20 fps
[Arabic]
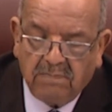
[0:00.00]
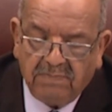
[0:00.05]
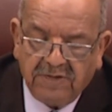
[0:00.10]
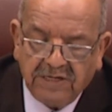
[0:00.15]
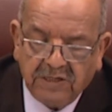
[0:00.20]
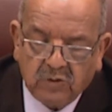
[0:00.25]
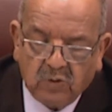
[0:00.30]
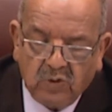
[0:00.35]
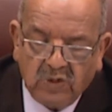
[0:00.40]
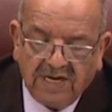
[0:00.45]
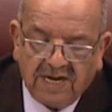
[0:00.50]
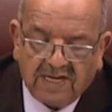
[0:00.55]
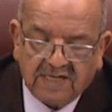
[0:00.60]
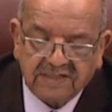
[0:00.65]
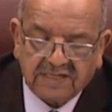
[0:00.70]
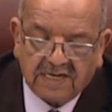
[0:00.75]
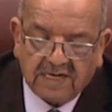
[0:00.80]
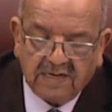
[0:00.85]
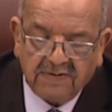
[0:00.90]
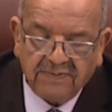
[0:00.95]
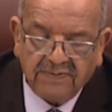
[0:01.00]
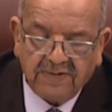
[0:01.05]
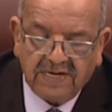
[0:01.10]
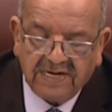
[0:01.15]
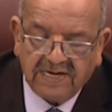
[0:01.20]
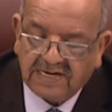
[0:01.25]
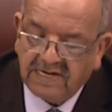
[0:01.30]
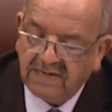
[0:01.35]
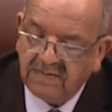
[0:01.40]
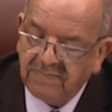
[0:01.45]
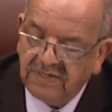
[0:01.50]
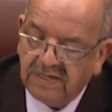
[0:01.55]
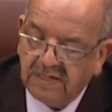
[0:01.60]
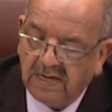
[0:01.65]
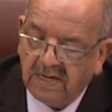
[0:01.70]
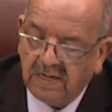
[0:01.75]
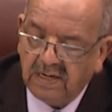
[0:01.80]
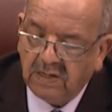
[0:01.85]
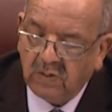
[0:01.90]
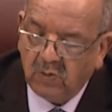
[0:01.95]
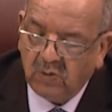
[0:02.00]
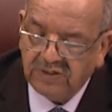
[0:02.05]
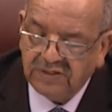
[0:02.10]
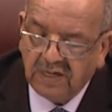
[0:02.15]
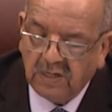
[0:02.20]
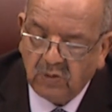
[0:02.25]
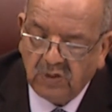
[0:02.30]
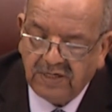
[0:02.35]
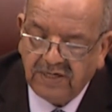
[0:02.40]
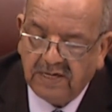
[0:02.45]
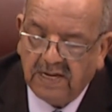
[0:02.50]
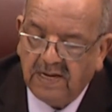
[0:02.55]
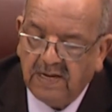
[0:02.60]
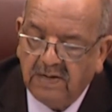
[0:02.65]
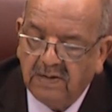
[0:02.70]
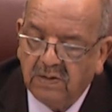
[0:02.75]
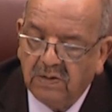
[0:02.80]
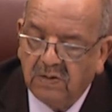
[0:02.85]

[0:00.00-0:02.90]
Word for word: من كل الأطراف الإقليمية والدولية